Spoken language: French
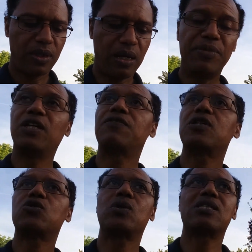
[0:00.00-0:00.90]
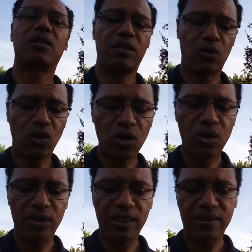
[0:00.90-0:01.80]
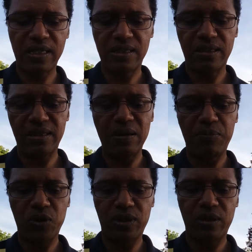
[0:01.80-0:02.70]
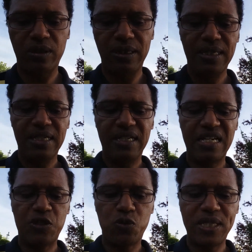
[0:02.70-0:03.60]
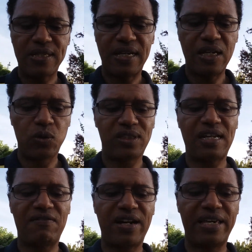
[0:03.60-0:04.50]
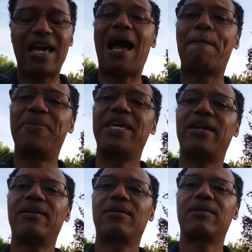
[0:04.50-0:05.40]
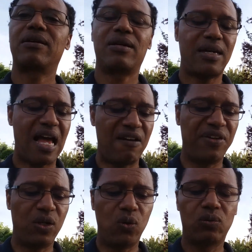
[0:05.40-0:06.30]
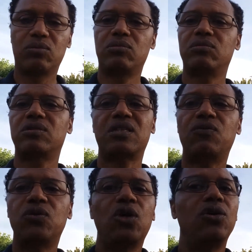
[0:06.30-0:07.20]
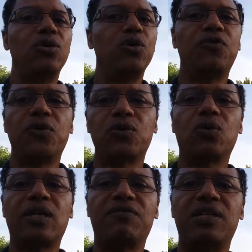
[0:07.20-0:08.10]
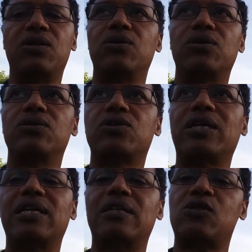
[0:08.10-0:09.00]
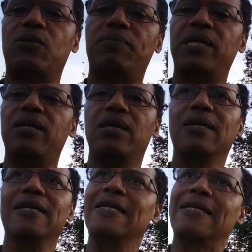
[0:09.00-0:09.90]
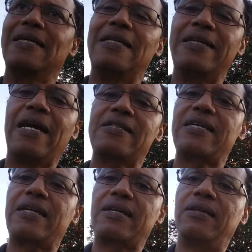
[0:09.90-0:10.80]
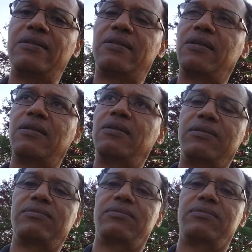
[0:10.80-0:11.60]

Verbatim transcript: En 1960 encore, et ça c'est important, les Suisses allaient au travail à pied, à vélo. Ça vous donne une photographie de ce qu'était ce pays il y a 50 ans,